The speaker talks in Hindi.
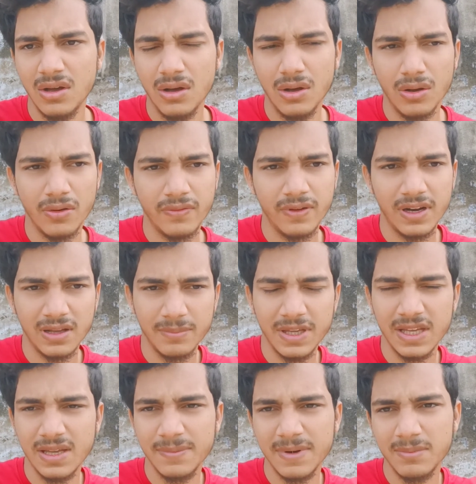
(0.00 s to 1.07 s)
और फलक भी
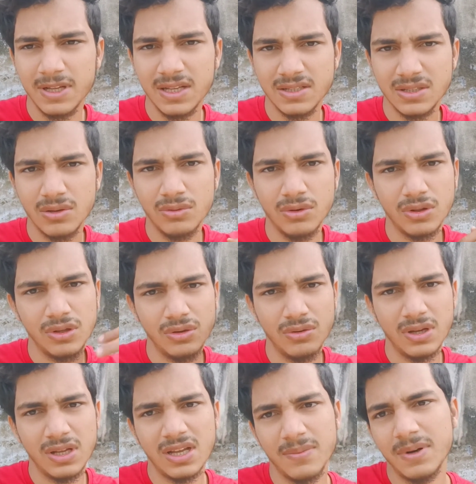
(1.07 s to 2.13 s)
गई अपना मदरसा वो लोग तीनों
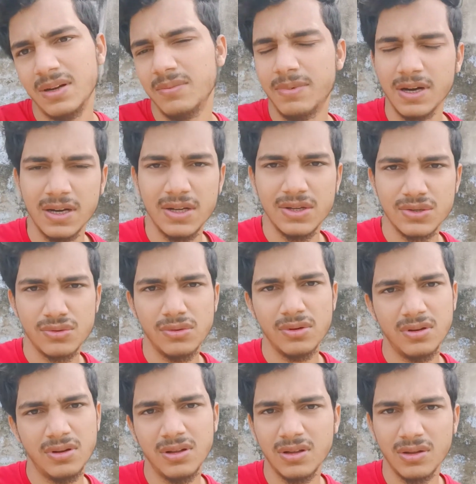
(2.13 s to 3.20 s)
गया अपना पढ़ने स्कूल
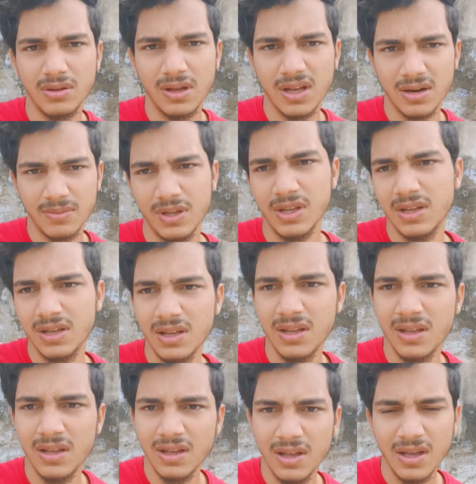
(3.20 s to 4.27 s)
तो घर में
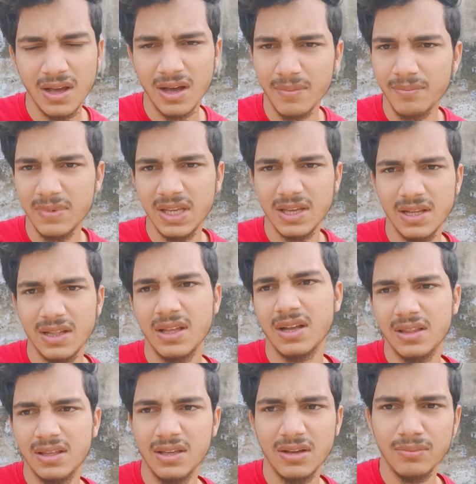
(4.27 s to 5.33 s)
अम्मी है
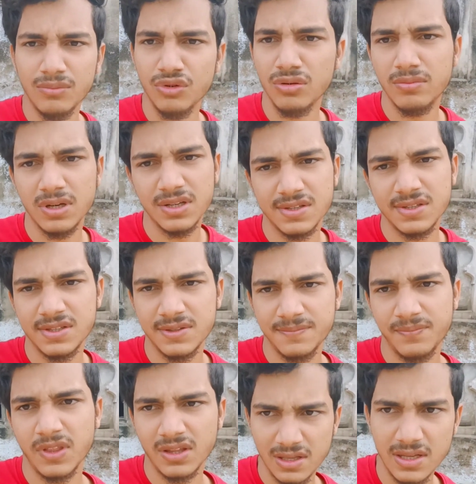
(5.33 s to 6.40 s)
दादी हैं अबू हैं बस
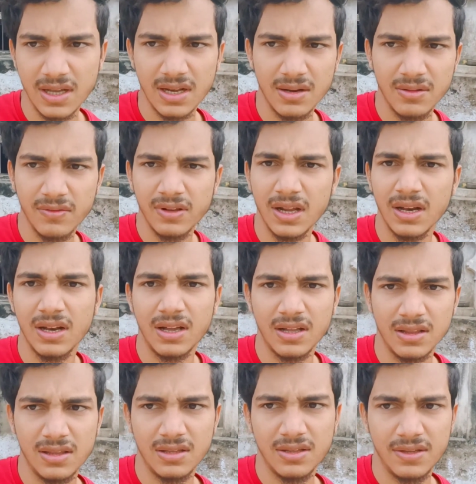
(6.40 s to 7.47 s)
तो जा रहे हैं फ़िलहाल
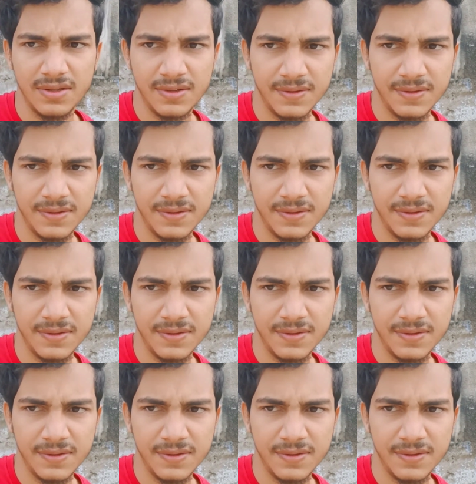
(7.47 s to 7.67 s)
नहाते हैं